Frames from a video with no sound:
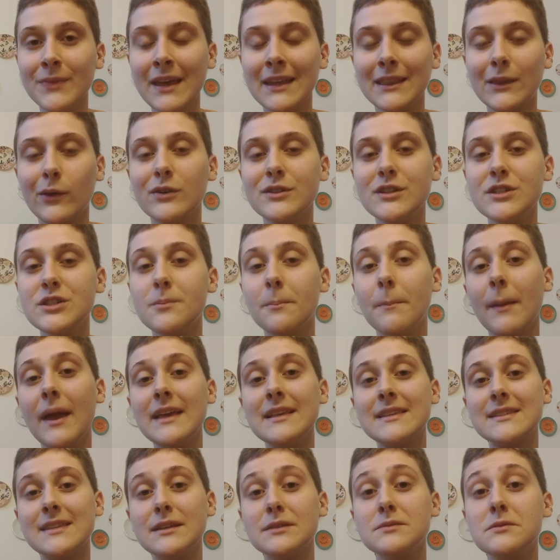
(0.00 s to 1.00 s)
Então a gente
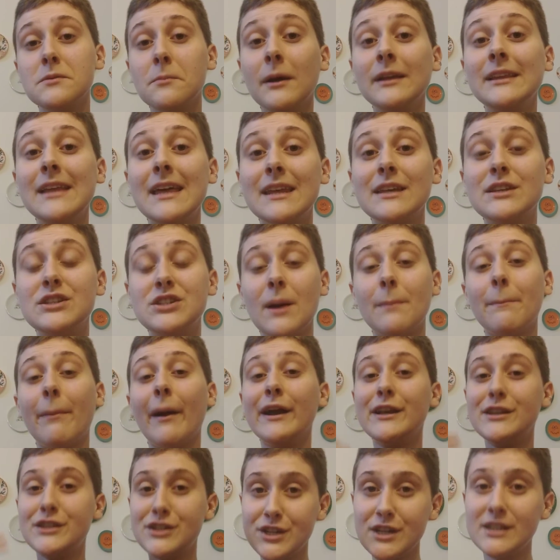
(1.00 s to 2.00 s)
pensa de maneiras de a
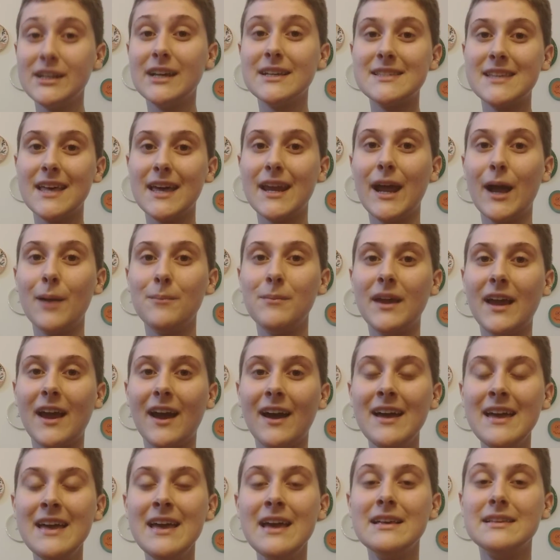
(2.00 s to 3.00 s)
partir da
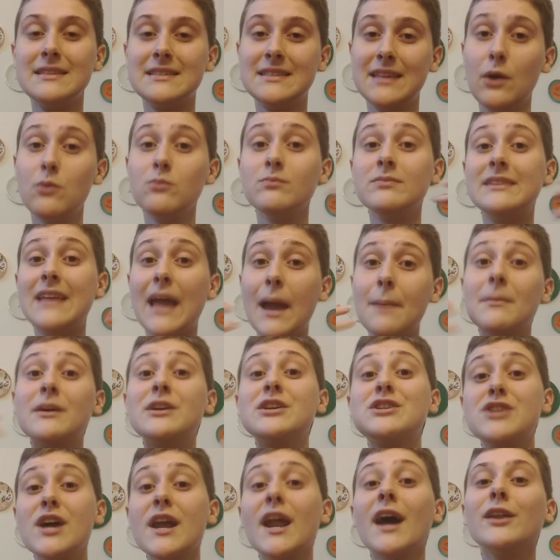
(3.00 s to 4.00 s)
cerâmica ser um
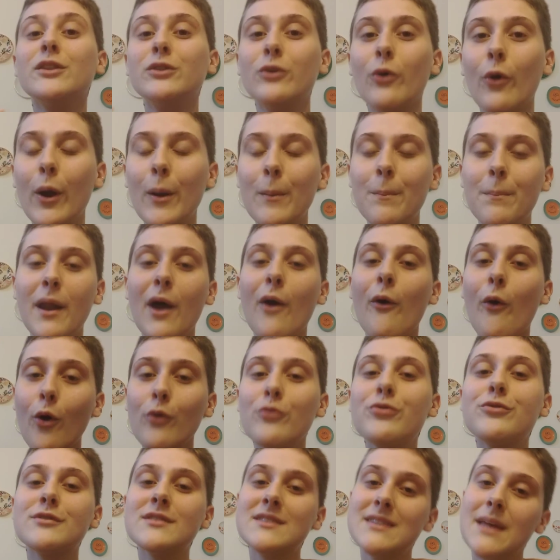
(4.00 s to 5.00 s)
tema gerador para
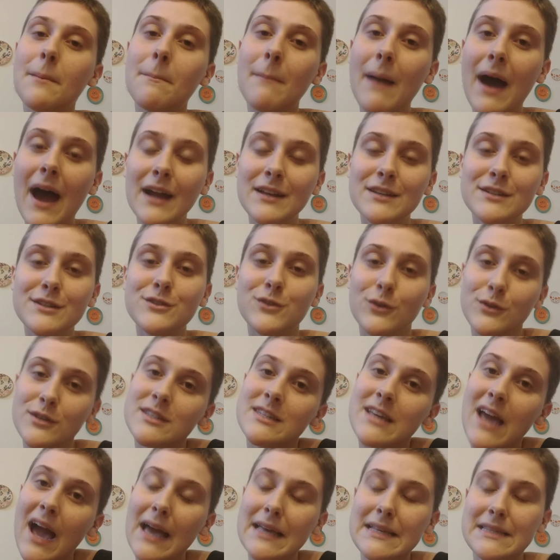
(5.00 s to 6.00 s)
outros debates
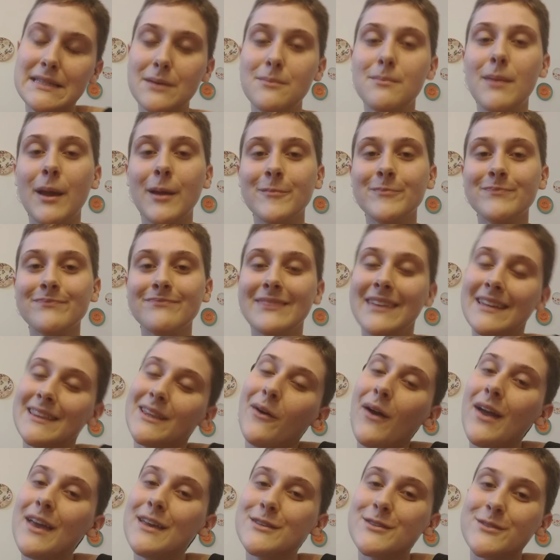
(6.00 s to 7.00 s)
sociais também.
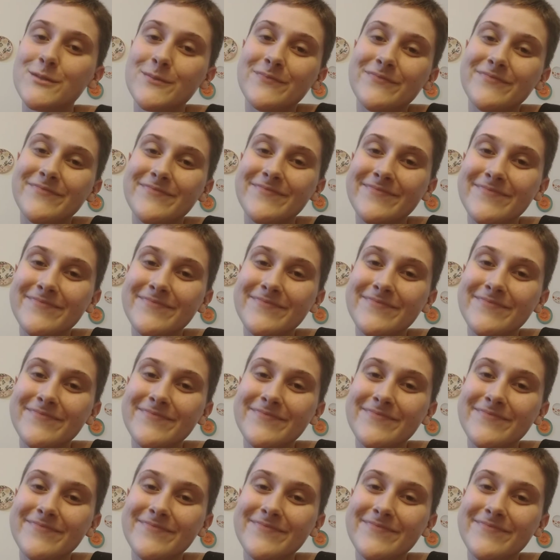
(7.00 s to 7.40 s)
Então é isso.